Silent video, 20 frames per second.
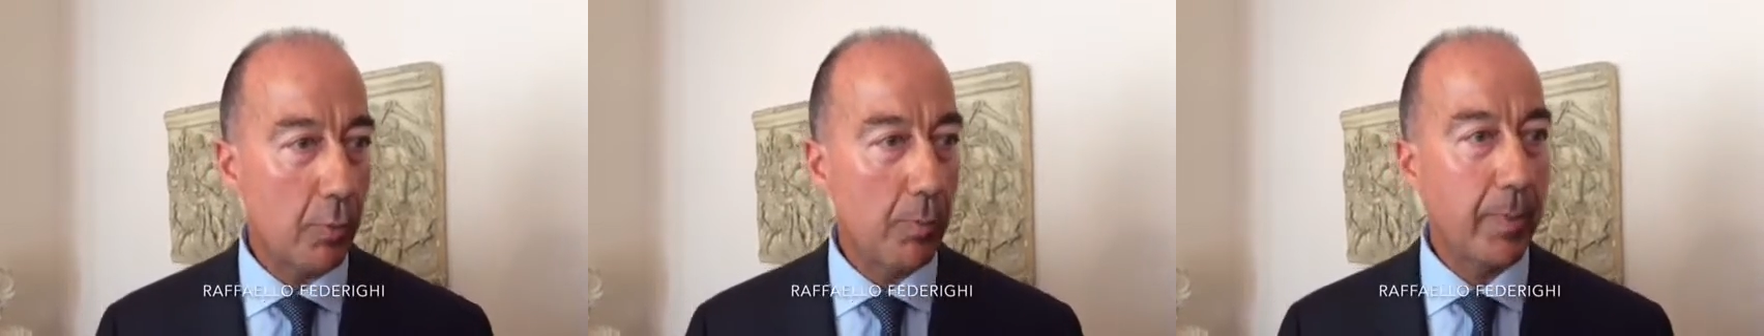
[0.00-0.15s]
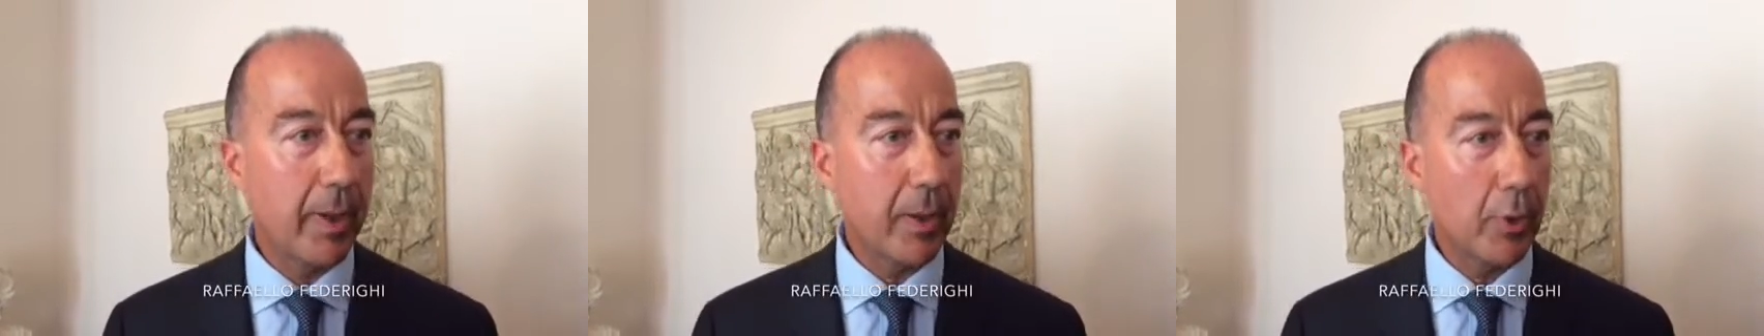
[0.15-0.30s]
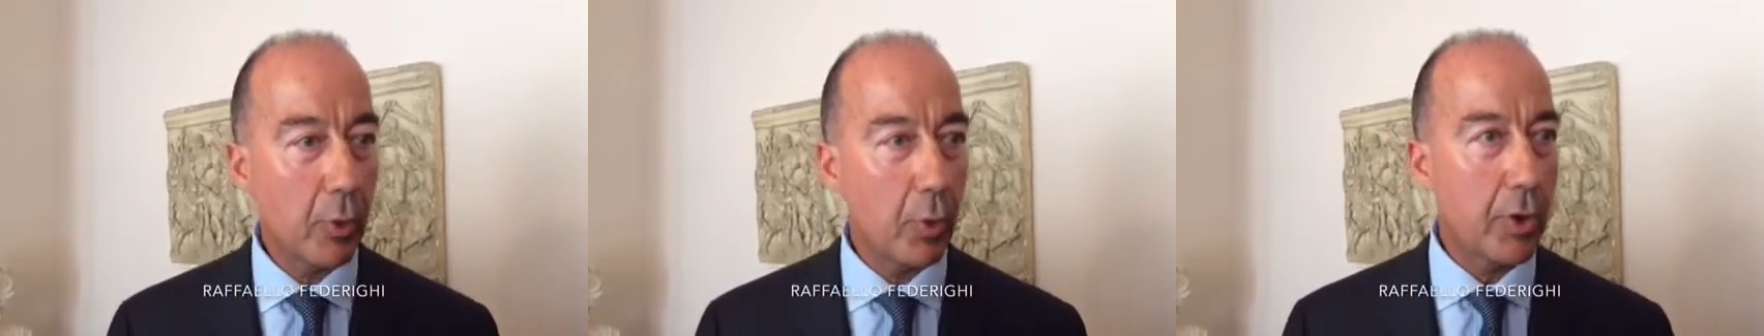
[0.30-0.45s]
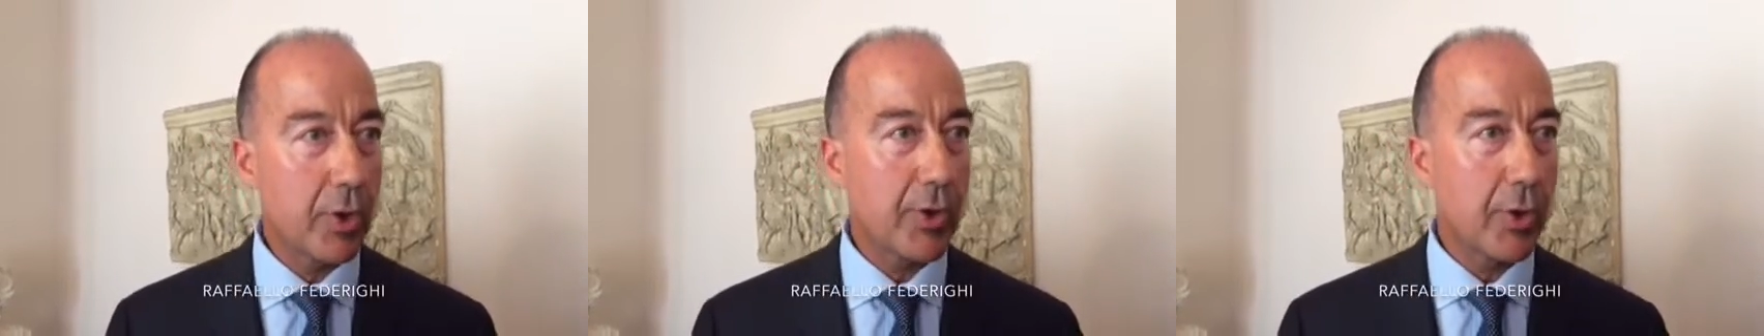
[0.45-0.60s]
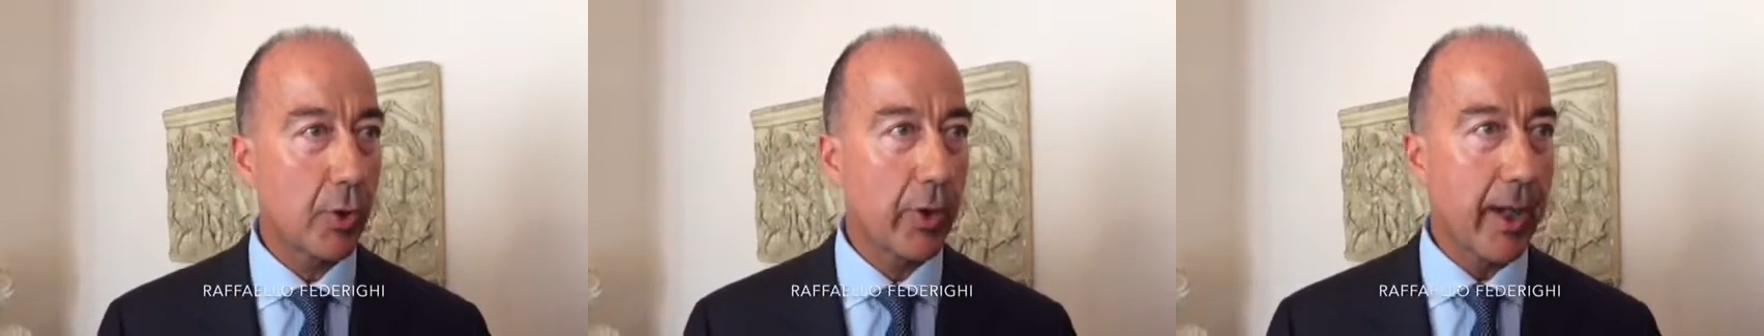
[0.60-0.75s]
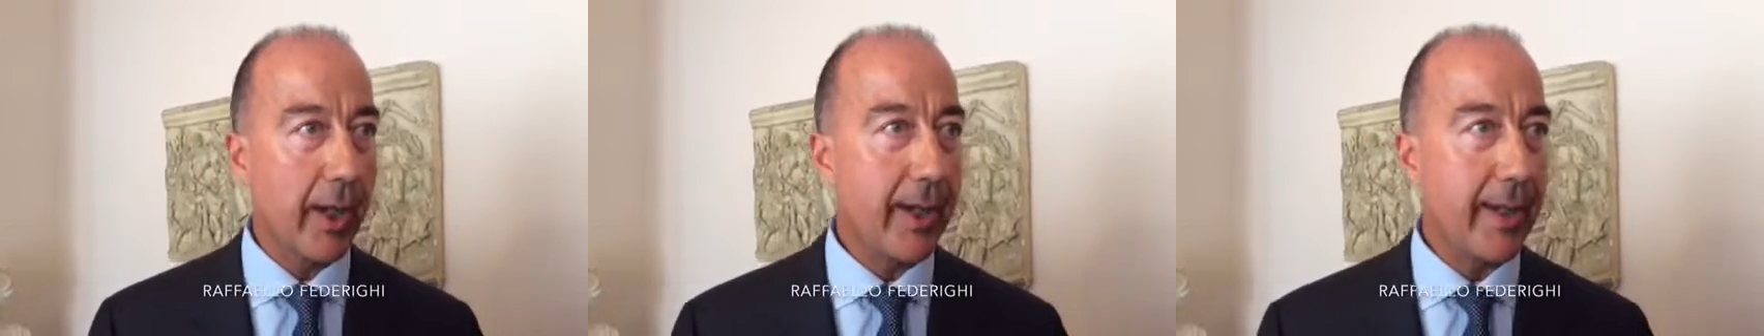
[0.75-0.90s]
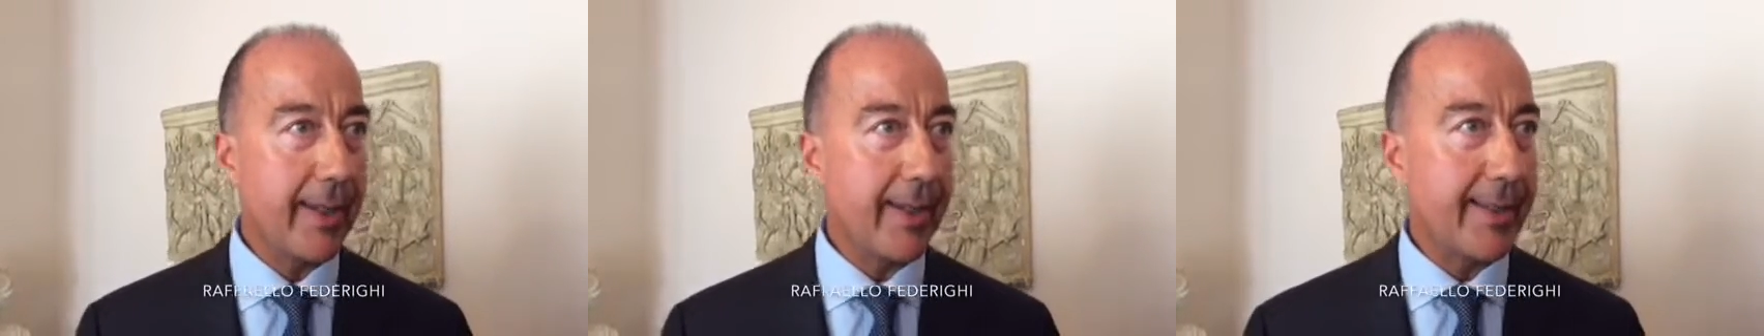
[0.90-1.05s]
un percorso
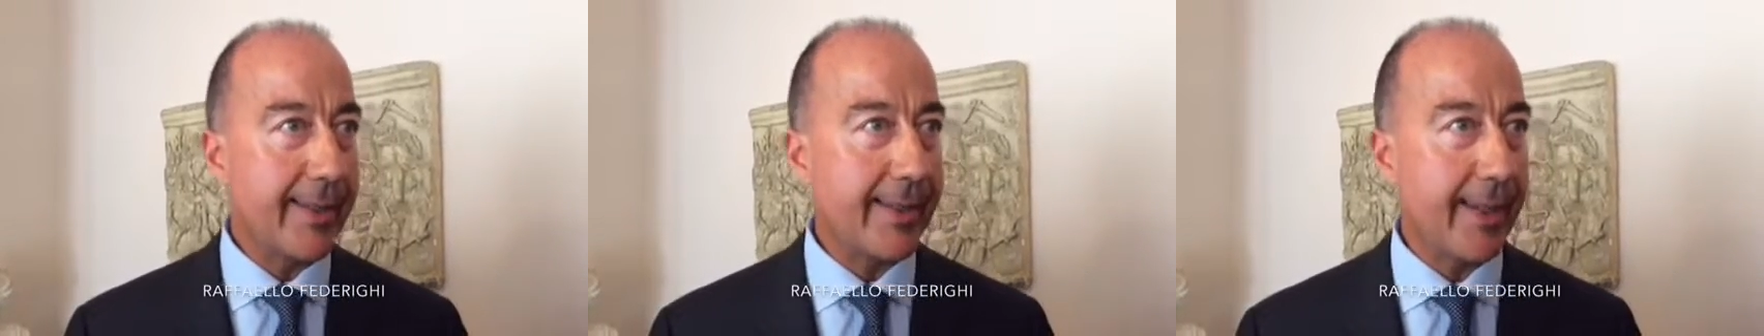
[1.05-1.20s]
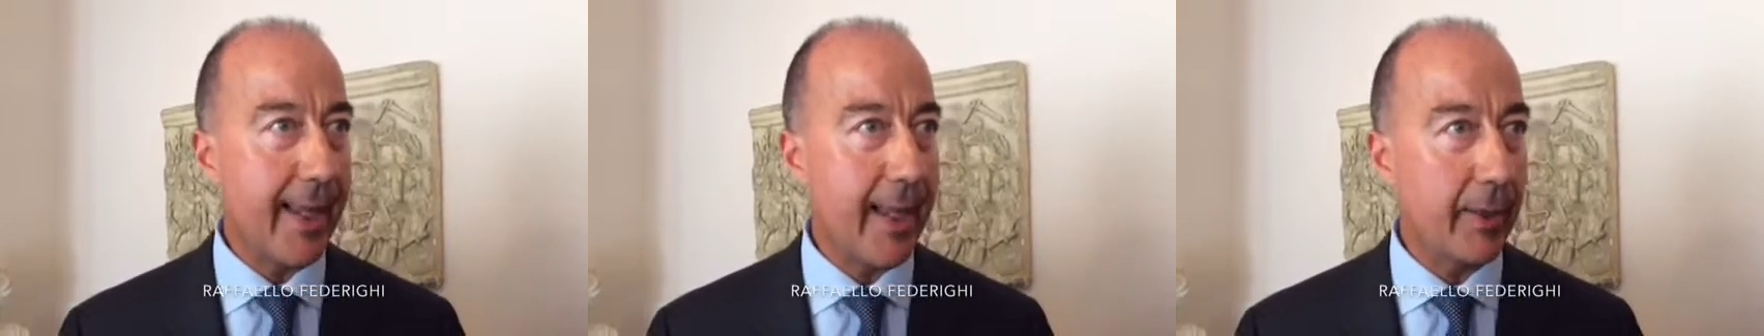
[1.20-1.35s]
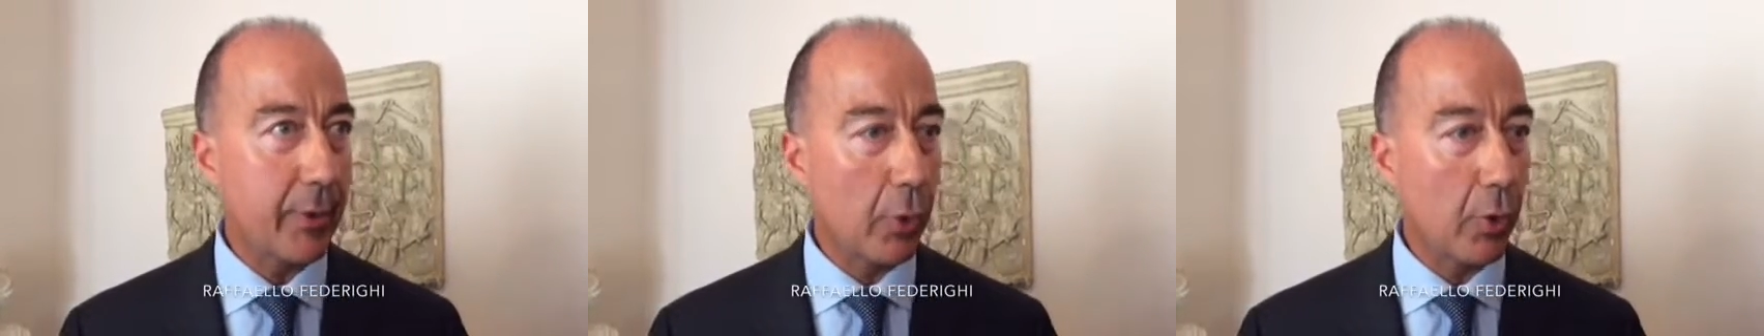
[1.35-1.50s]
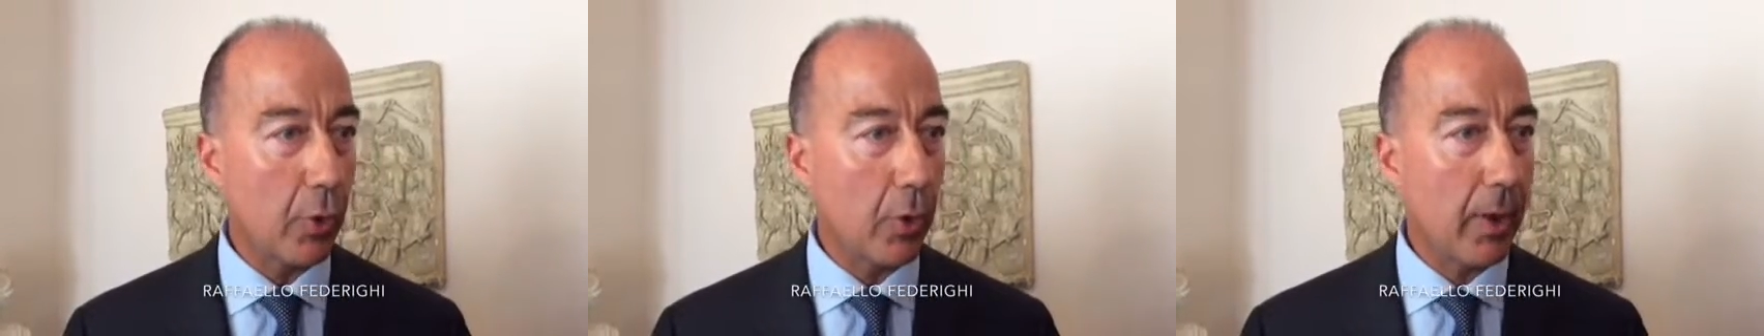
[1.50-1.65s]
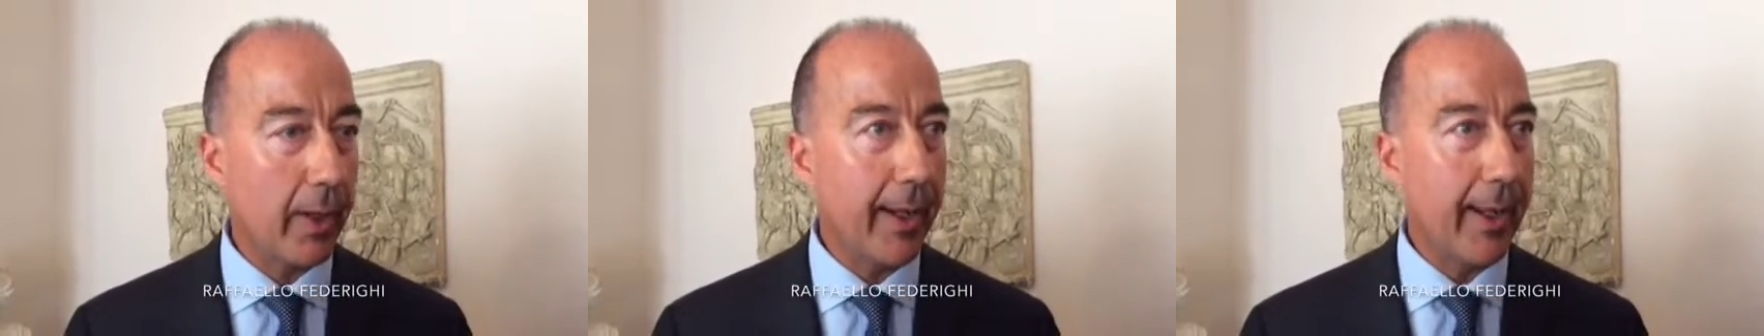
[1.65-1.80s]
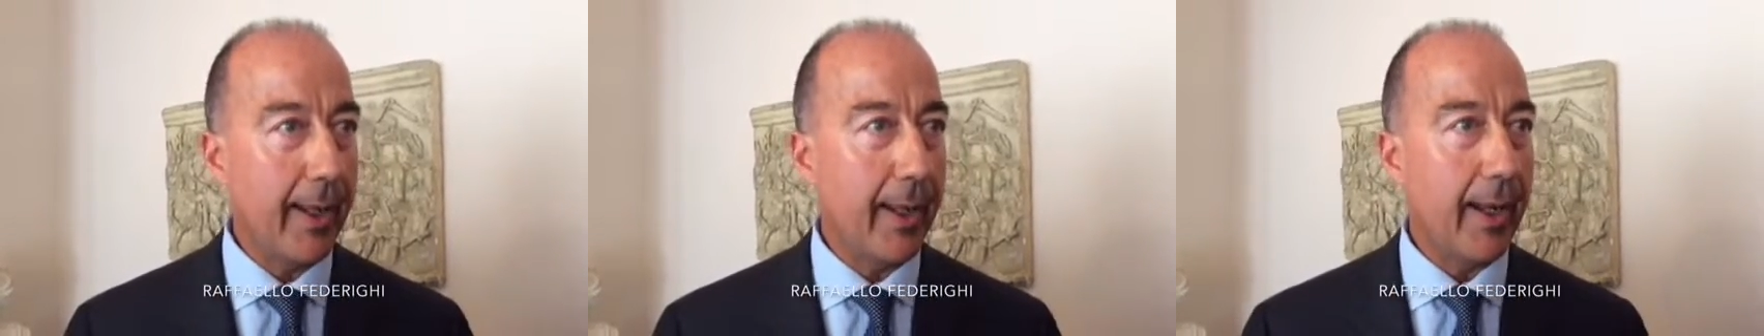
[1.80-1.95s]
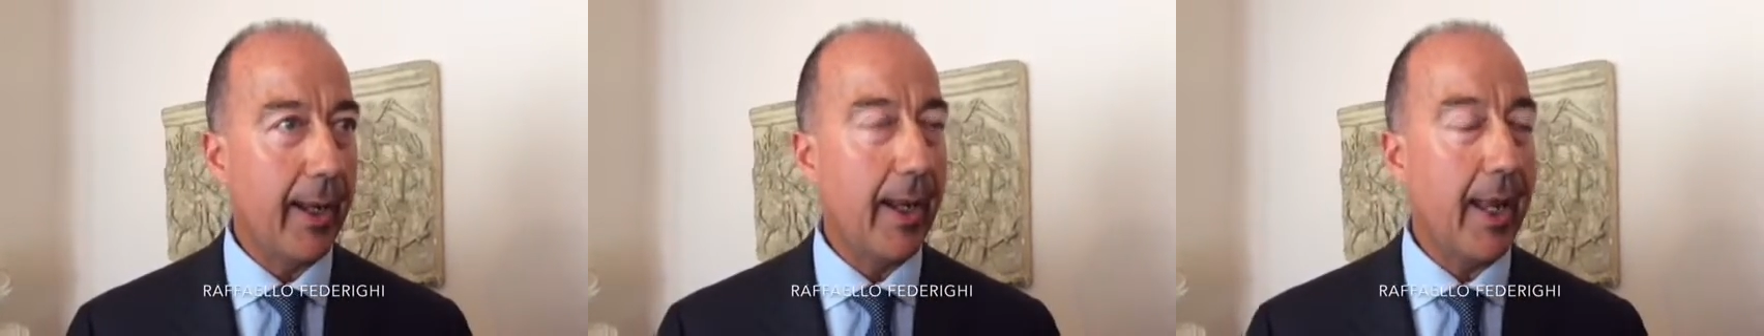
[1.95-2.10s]
che è iniziato con